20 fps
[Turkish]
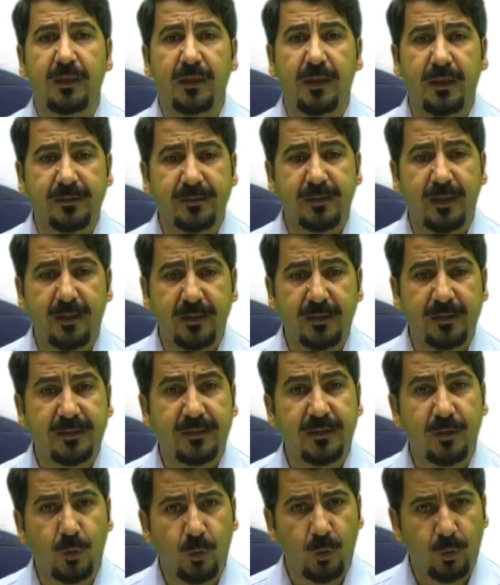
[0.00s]
kaza
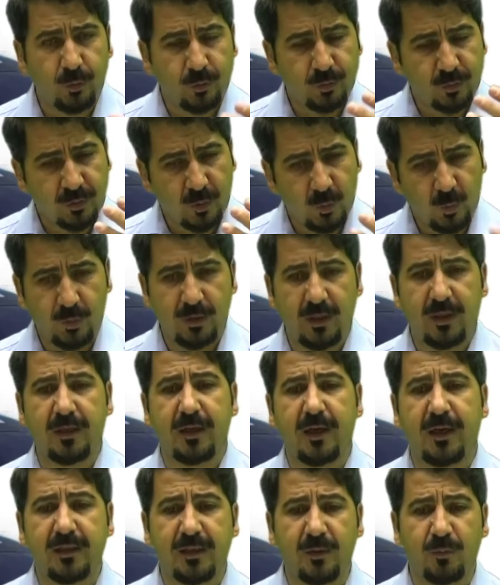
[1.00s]
riski konusunda
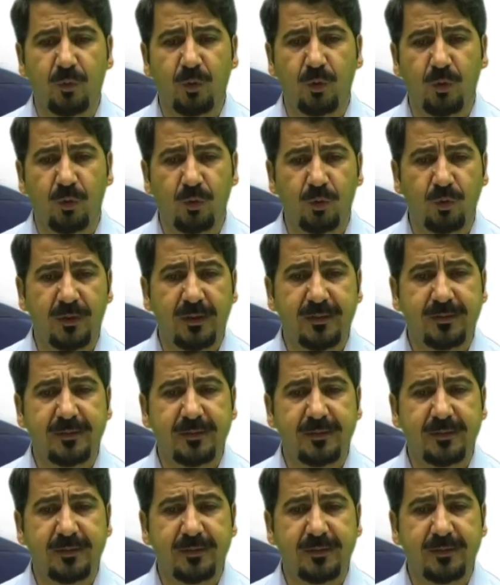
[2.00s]
uyarılarda bulununda